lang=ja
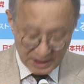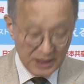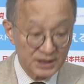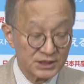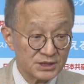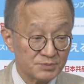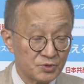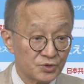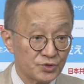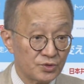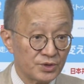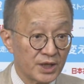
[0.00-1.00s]
が進む
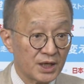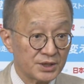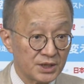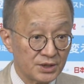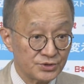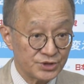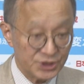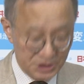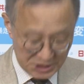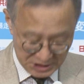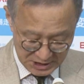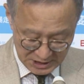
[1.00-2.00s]
ことを願っている
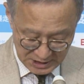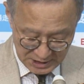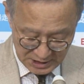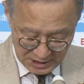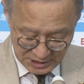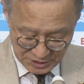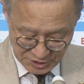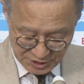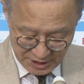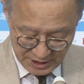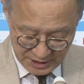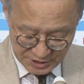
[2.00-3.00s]
し、そ
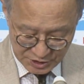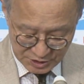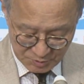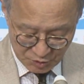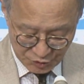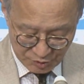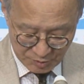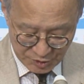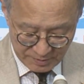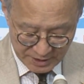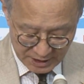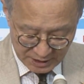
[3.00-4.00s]
して進むことを
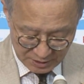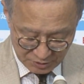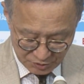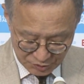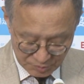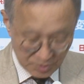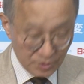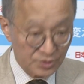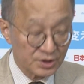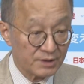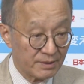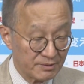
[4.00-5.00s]
求めたいということも
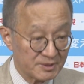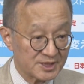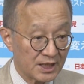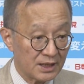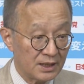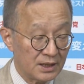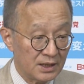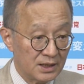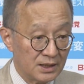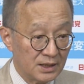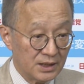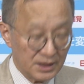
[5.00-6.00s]
言ってまいりました。
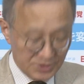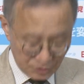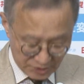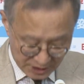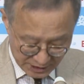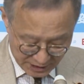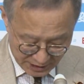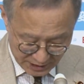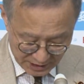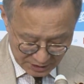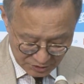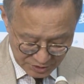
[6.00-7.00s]
そういう中
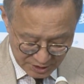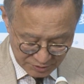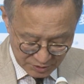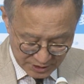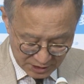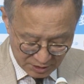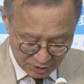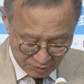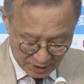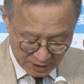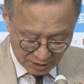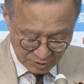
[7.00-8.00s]
で日本政府の態度が
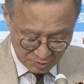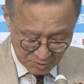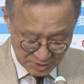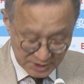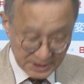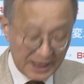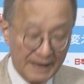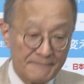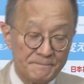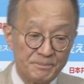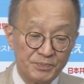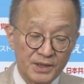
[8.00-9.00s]
問われていると思うんです
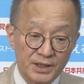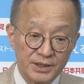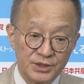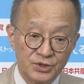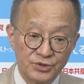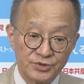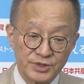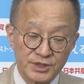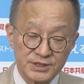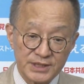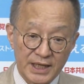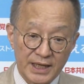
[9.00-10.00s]
が、いよいよ
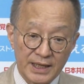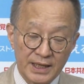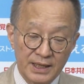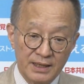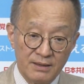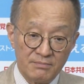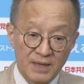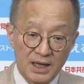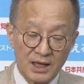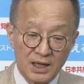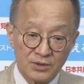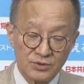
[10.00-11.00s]
ですね、
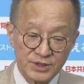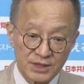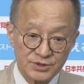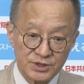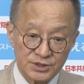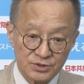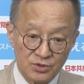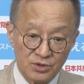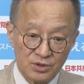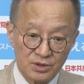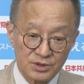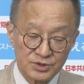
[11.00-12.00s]
まあ、あの昨日
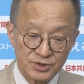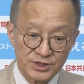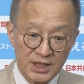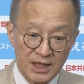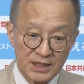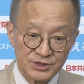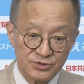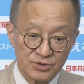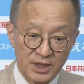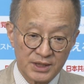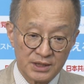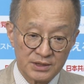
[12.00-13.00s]
のそうした首脳
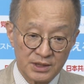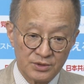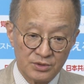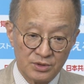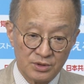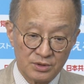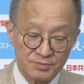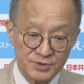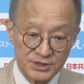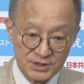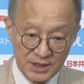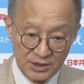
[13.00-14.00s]
会談での
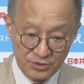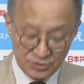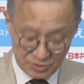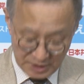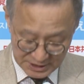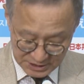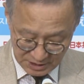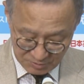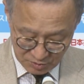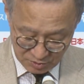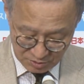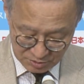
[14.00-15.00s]
プーチン大統領の発言
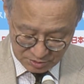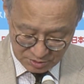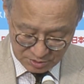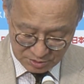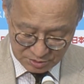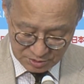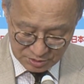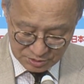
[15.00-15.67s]
も